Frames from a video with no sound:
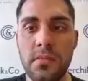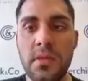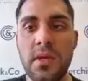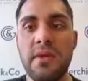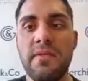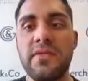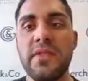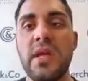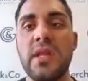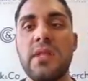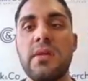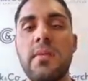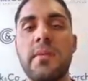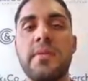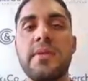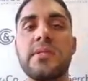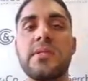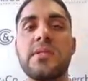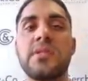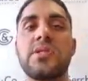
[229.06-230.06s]
в данный
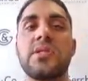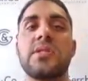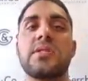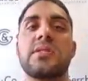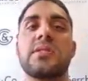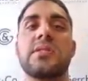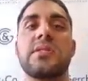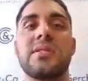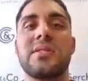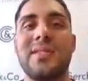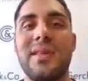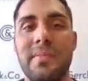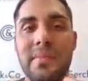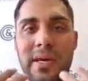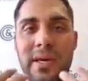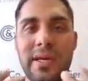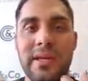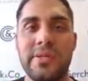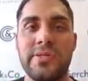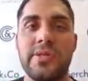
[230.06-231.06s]
момент сейчас
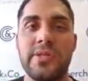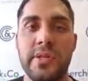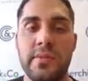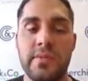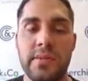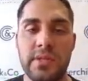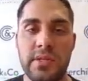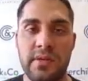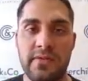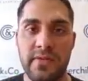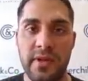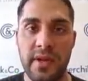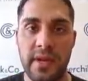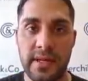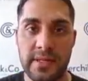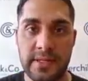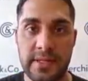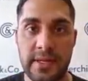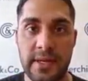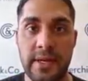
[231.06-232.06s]
самая горячая тема – это
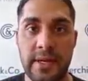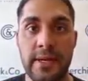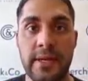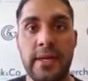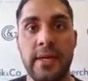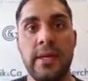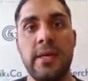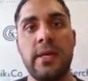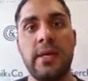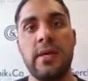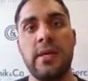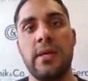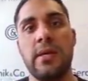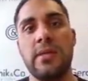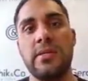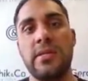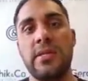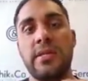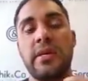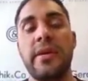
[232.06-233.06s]
инфляция.
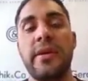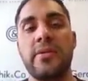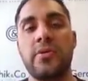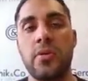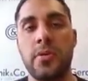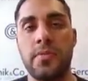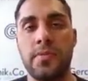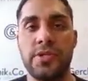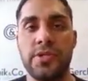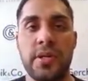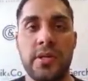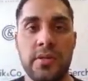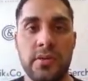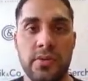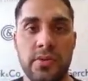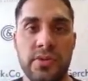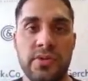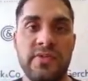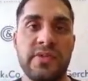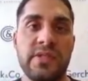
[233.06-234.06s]
Э, деньги, которые
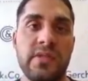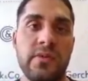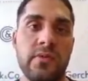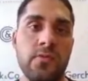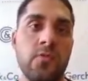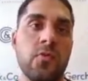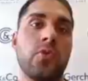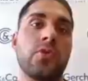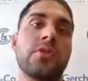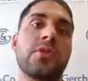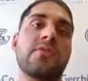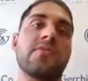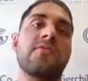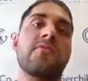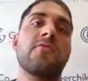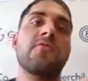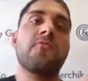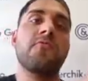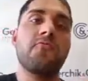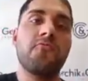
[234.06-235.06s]
печатаются, в основном уходят
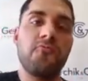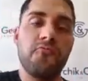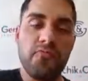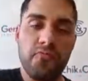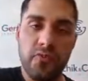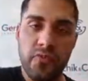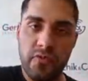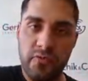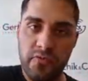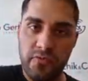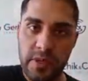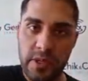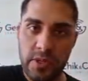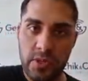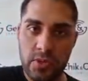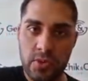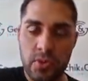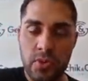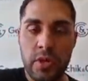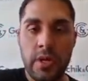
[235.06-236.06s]
в
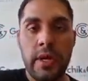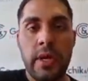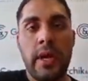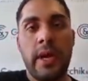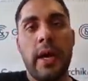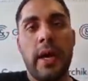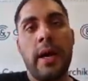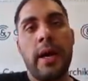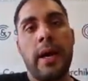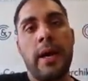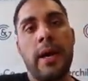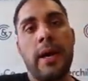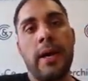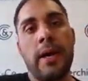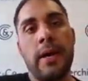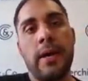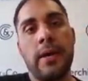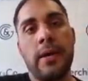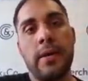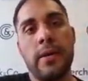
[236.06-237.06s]
биржу,
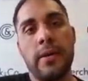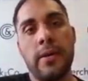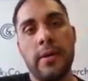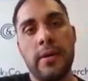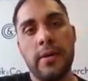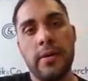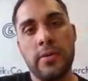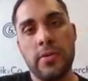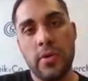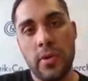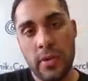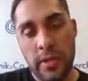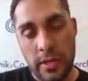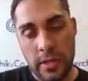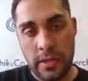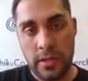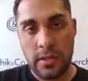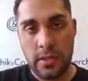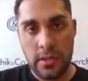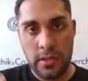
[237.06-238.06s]
а
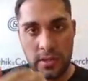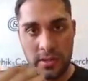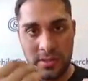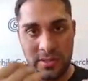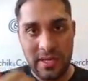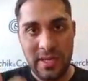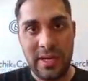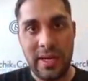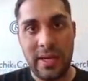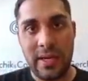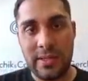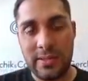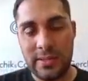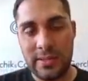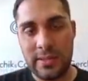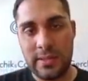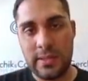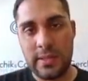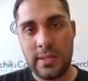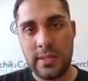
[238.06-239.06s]
доллар теряет
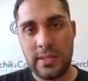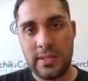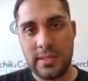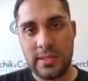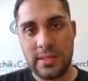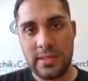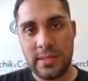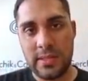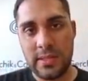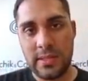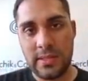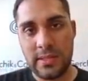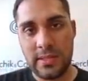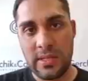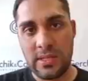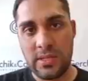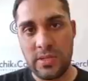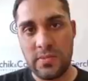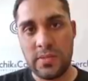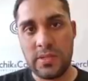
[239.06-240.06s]

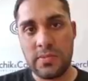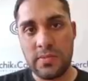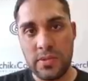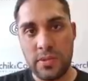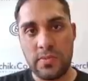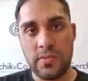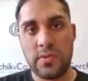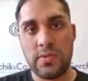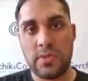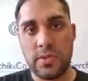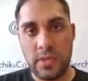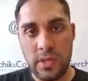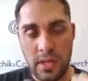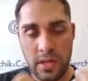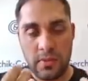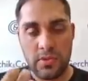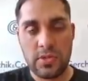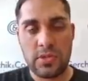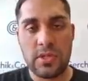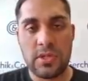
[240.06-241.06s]
значимость. Почему? Потому что
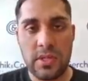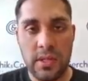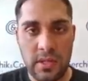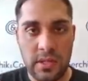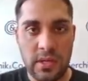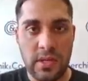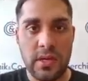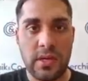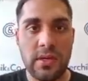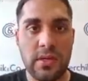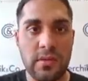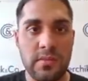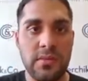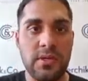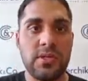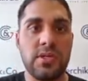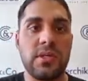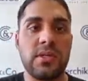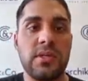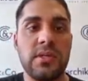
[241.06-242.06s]
как больше денег, как
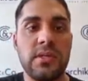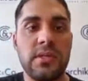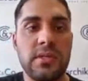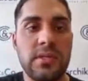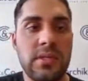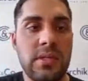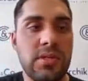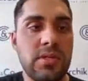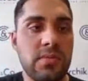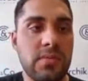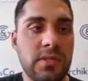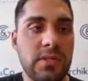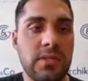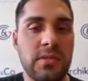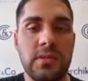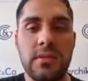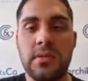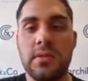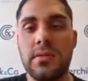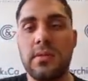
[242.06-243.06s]
меньше значимость,
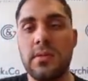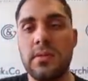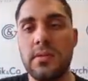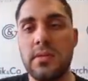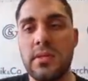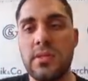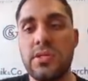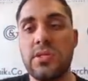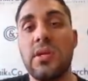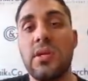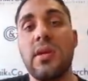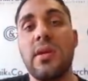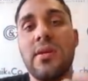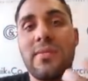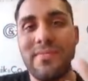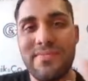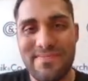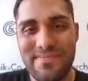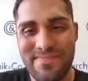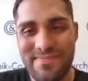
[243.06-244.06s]
э,
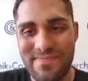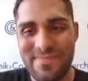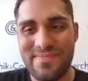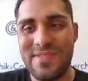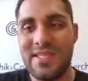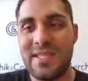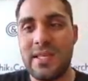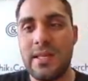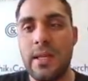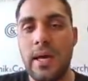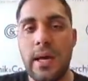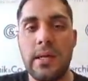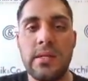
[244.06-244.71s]
точнее цена,